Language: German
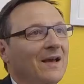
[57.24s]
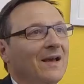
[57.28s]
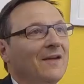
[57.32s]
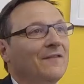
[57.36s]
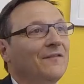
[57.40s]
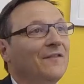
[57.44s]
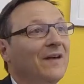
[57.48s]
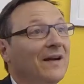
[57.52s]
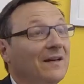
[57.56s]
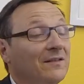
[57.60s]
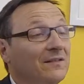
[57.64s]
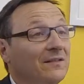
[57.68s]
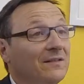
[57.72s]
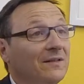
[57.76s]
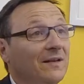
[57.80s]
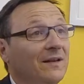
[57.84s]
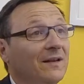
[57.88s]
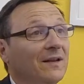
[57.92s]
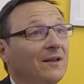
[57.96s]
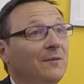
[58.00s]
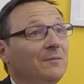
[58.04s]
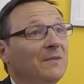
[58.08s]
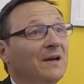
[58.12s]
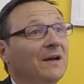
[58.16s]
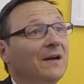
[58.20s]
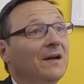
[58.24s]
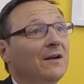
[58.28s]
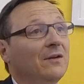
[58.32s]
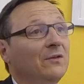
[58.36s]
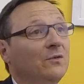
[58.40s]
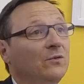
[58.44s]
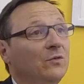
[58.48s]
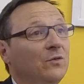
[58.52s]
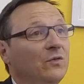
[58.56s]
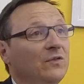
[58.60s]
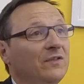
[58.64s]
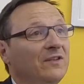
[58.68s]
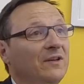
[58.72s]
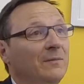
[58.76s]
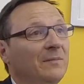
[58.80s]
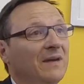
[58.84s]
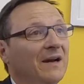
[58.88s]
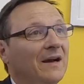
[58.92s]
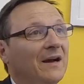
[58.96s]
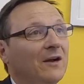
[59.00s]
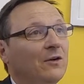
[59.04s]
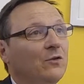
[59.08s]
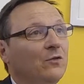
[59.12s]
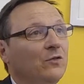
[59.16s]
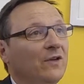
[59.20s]
Wesentliche Mängel sind
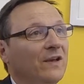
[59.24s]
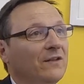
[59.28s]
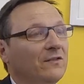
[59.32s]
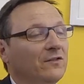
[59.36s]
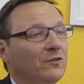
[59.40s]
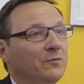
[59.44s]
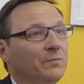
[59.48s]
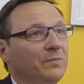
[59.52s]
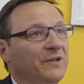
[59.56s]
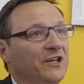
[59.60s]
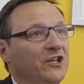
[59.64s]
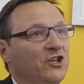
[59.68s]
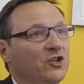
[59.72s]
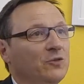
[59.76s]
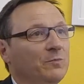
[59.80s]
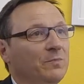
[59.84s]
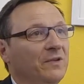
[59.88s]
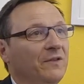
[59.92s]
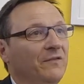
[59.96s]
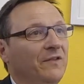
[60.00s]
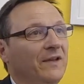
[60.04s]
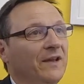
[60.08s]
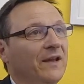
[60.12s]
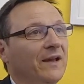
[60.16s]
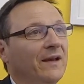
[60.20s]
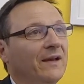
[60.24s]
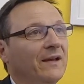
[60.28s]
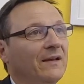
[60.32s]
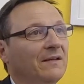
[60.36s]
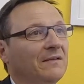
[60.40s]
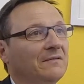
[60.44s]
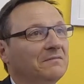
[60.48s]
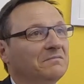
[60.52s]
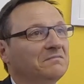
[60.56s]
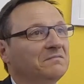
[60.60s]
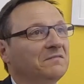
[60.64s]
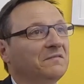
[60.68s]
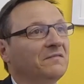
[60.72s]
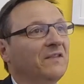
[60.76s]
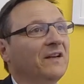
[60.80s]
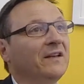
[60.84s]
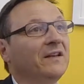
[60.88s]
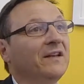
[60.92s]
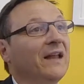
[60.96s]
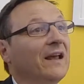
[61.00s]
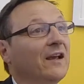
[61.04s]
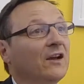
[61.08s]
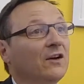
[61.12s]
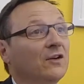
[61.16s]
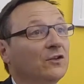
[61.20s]
Mängel jetzt zum Beispiel wie wenn ich nicht